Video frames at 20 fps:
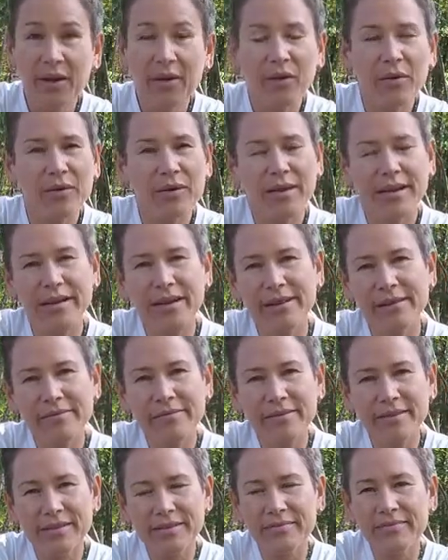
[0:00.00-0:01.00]
und dann
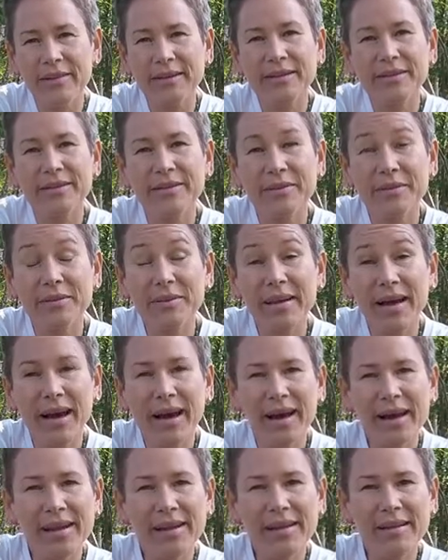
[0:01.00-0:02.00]
hilft es wirklich
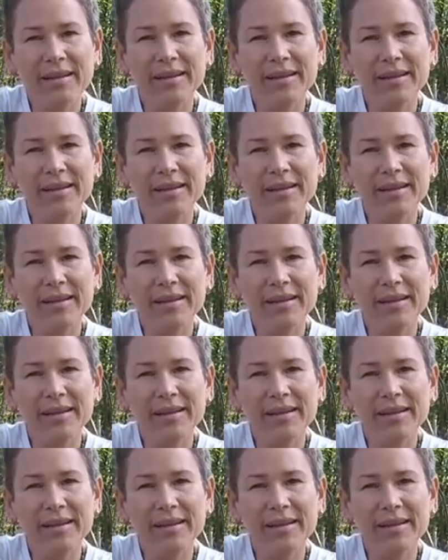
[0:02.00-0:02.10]
total